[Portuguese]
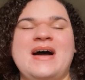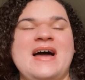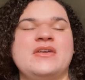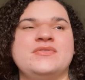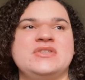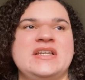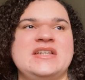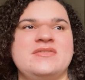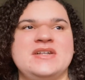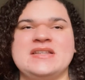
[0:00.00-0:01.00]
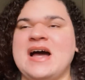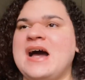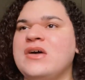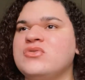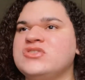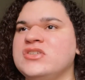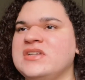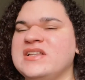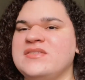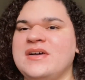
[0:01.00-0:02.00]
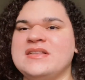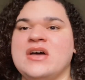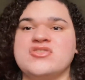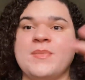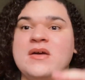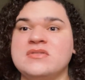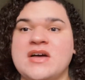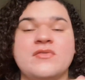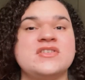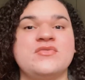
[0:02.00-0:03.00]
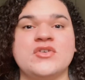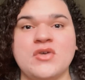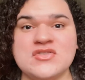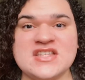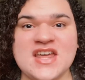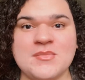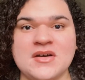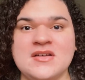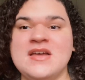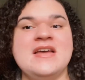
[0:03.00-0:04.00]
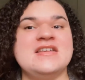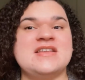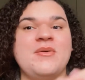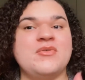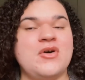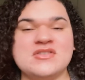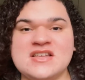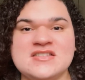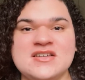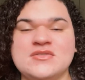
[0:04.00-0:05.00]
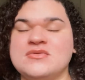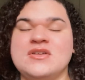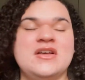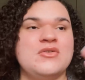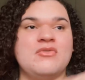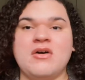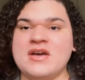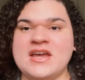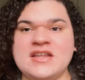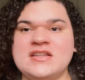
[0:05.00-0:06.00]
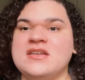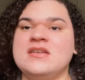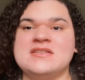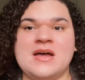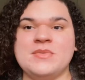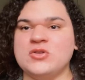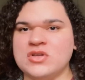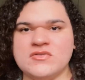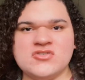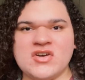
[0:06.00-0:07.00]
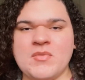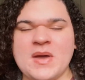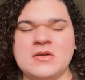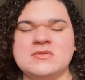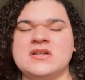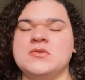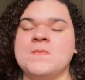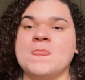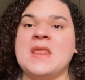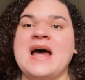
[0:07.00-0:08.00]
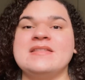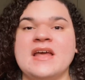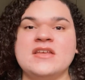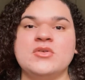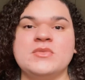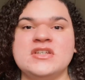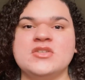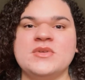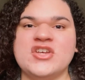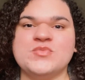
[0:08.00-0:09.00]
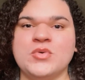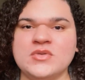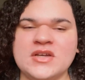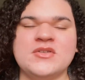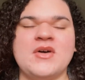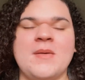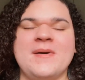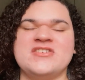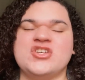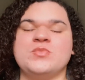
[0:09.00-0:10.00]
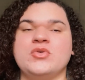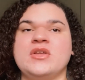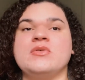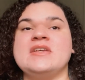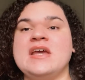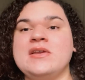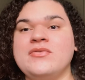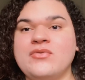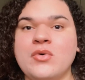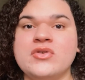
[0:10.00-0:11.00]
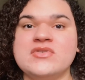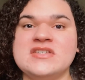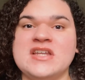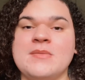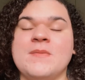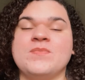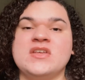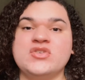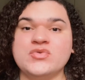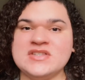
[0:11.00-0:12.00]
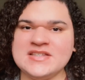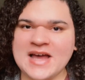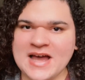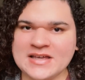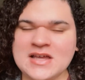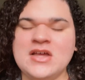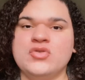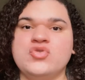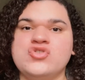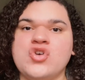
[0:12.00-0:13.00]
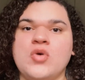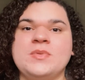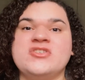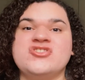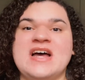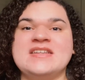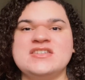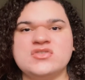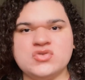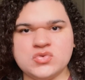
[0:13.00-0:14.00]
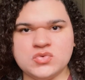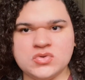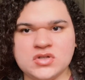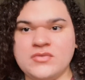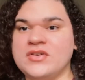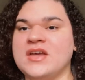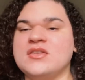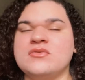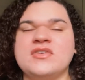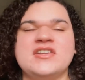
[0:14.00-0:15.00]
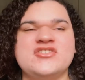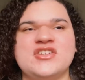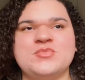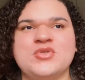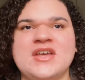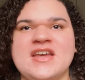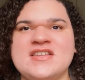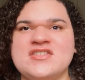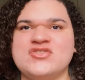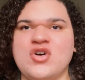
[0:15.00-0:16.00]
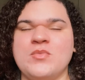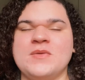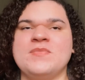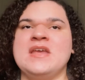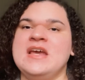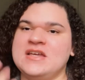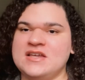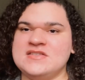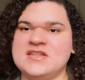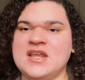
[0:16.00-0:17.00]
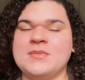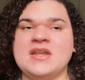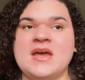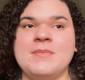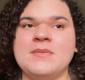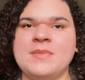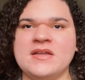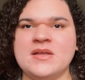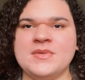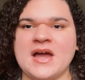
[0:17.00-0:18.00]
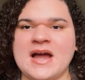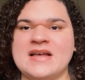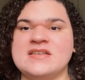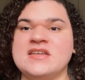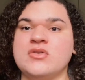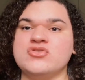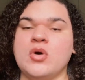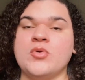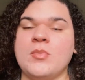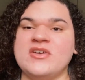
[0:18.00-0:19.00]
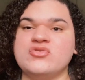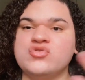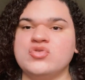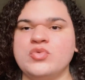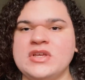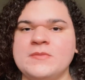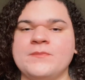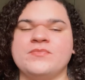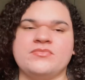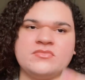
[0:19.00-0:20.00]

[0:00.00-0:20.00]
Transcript: ah, eu vi o trailer de Avatar, ah, eu gostei do trailer de Avatar, eu já perguntava, você foi em qual cinema? Sabe, qual sessão? Qual rede? Sabe, e toda vez que eu ficava perguntando, até que um menino me respondeu, né? Um rapaz respondeu que ele foi no cinema UCI do shopping Jardim Sul. E eu fiquei tão feliz, gente, porque esse shopping e esse cinema, né, é bem perto da minha casa e é o shopping que eu mais costumo ir.